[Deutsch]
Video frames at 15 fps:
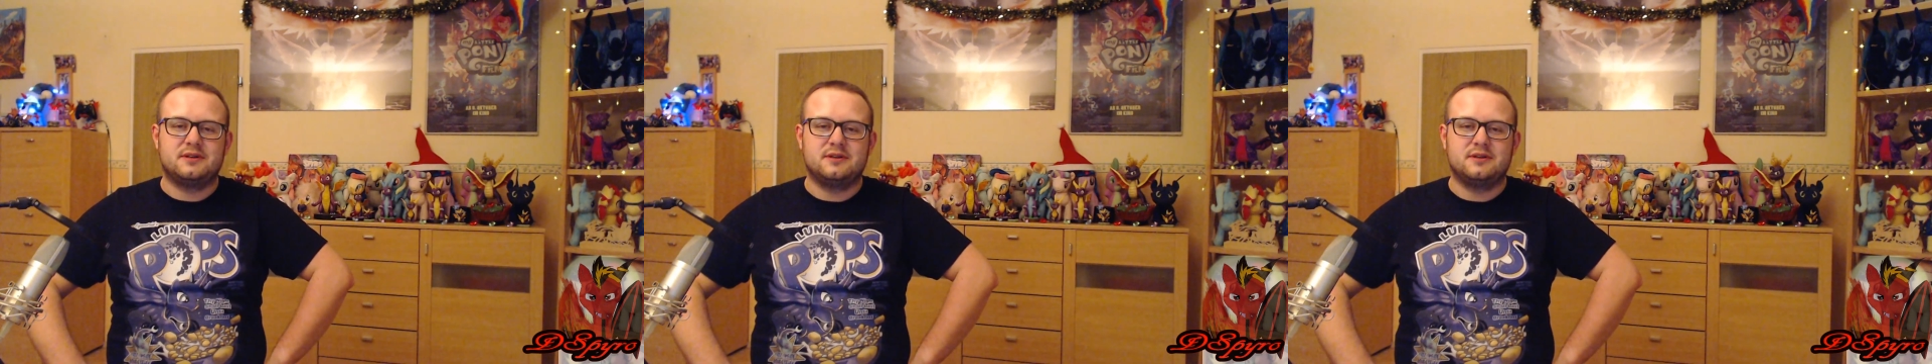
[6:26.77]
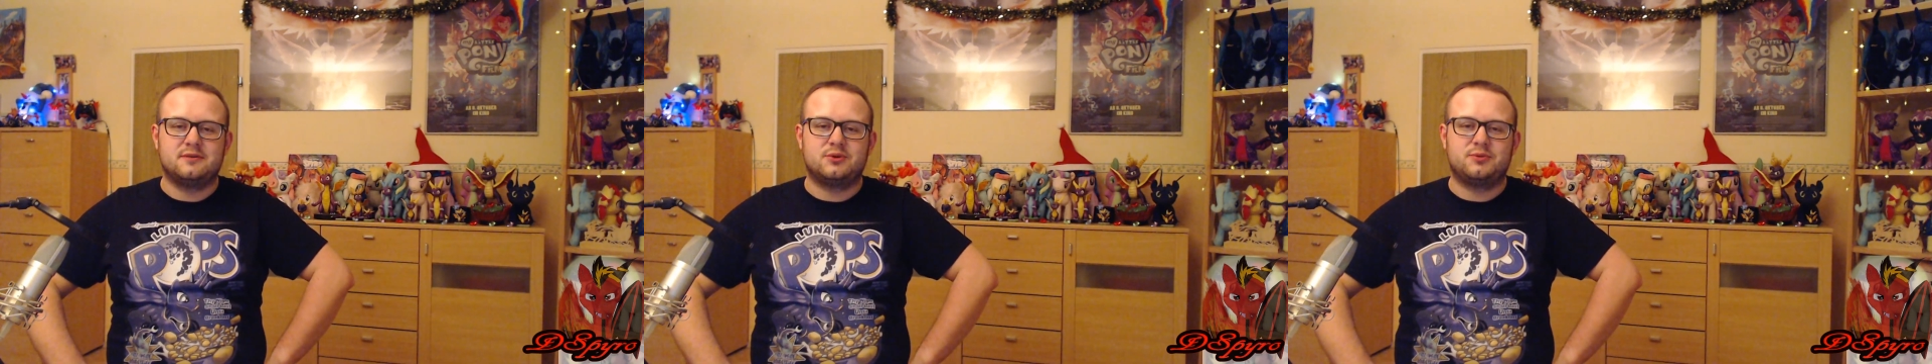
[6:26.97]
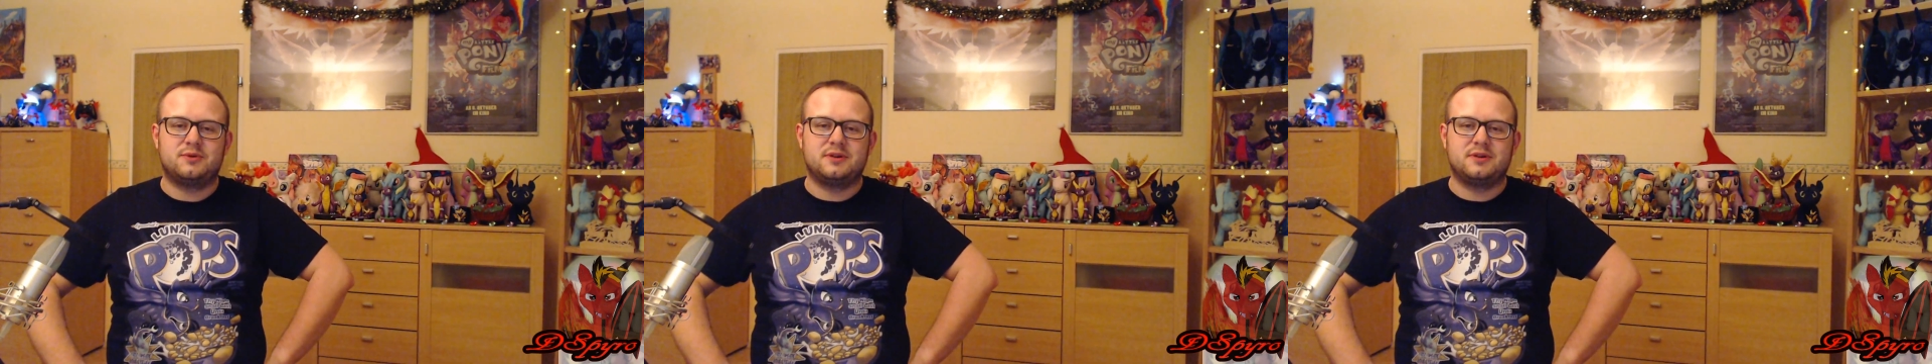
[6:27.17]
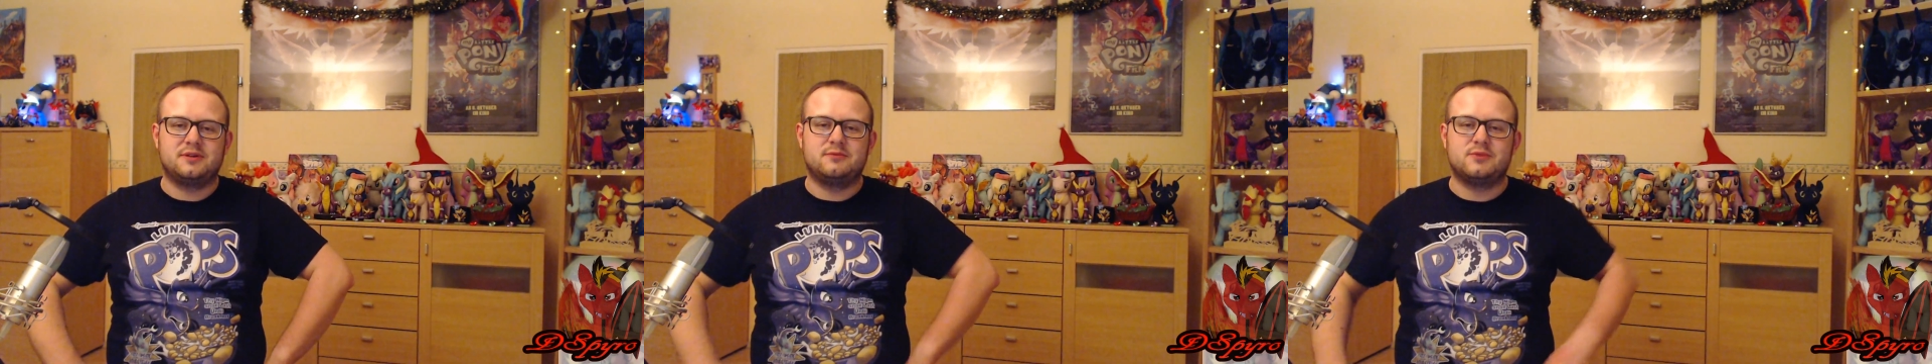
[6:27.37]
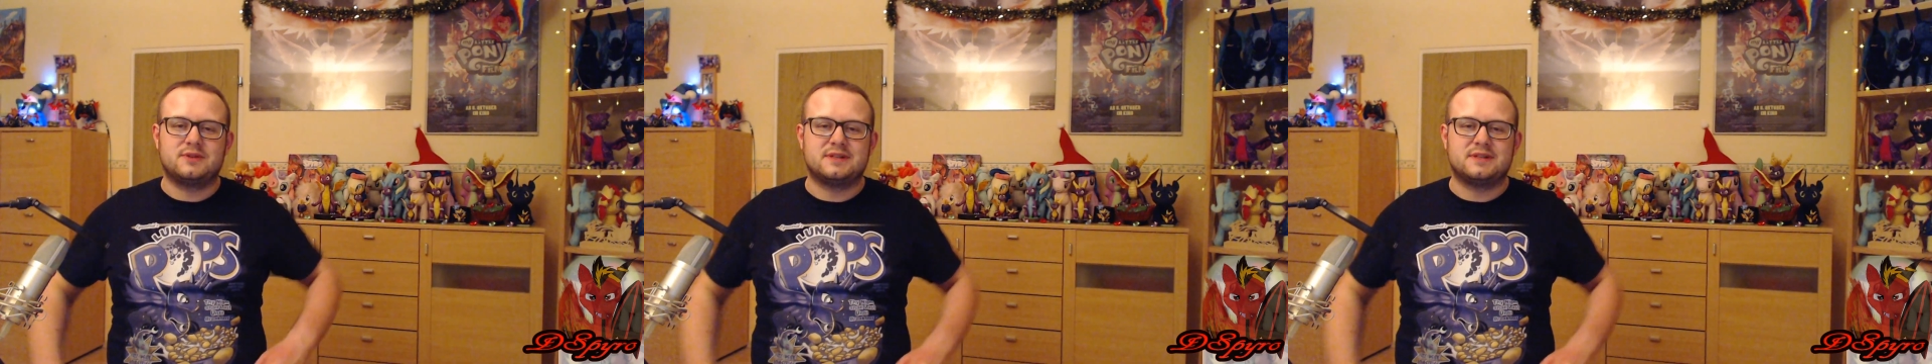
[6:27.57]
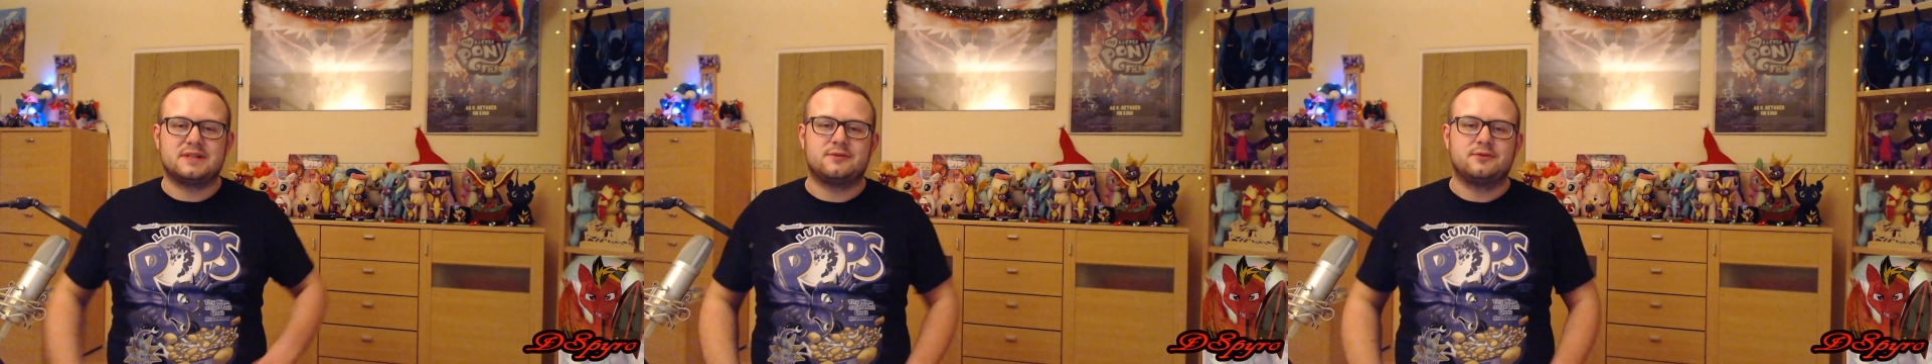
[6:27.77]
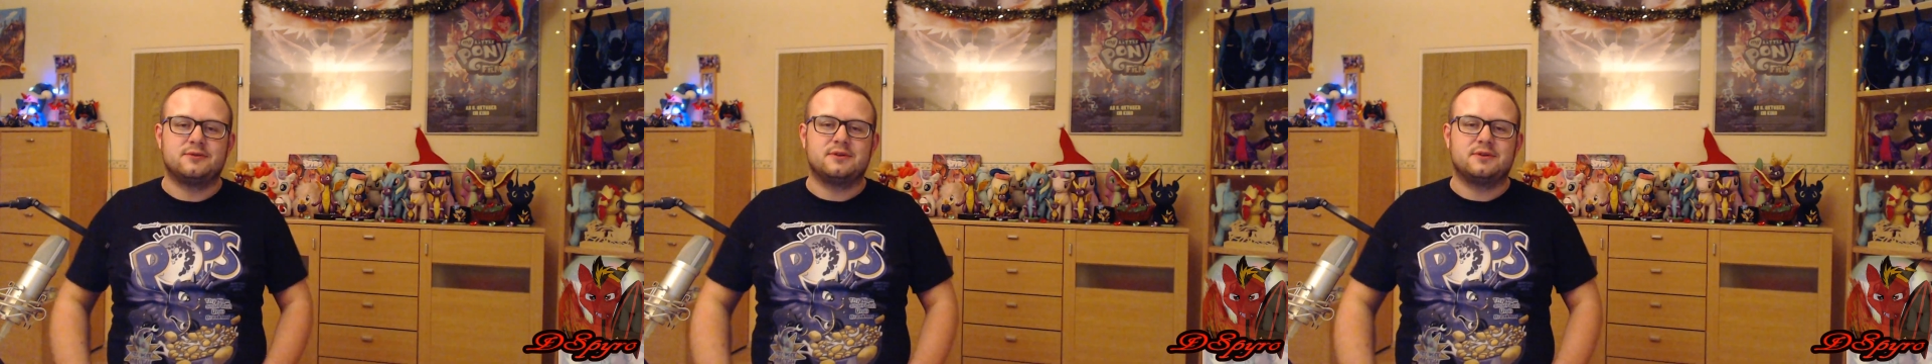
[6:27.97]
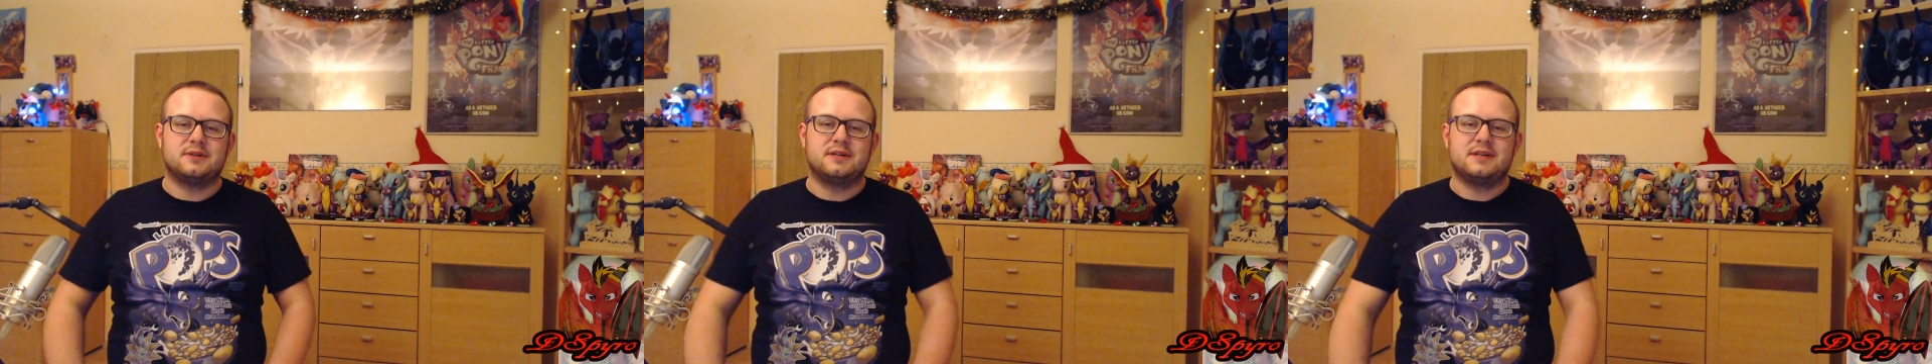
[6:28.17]
hier besprechen muss. Das
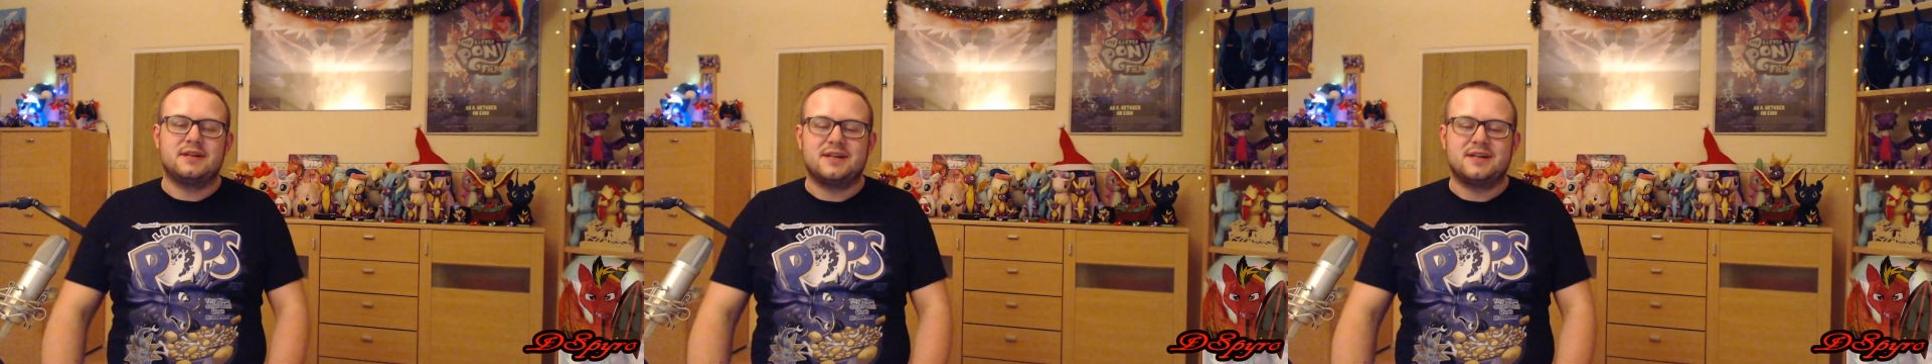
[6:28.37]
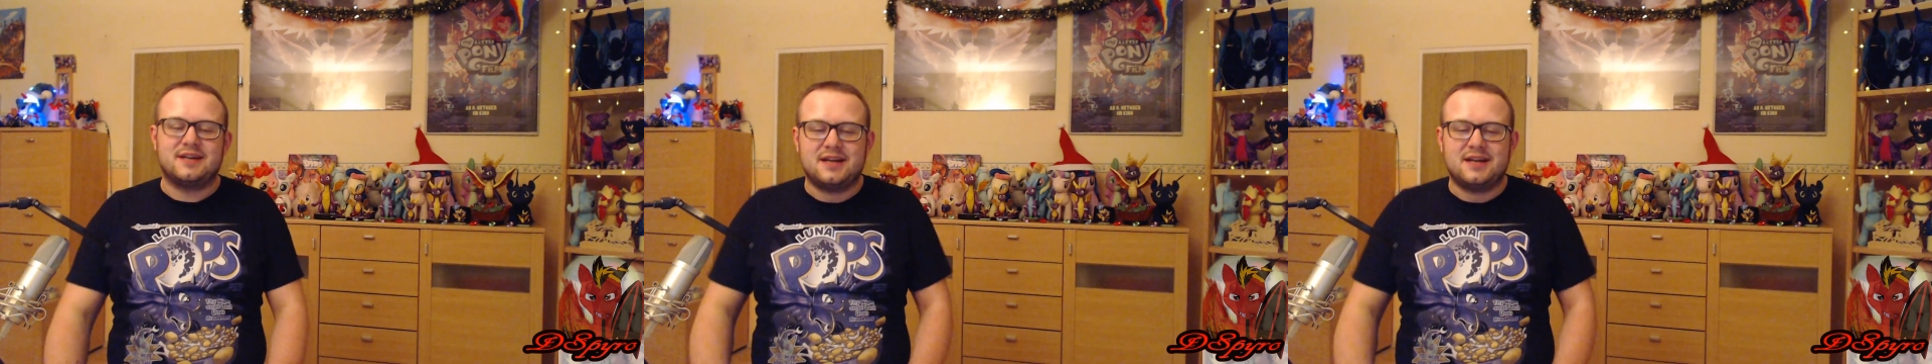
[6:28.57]
gehört nicht hierher.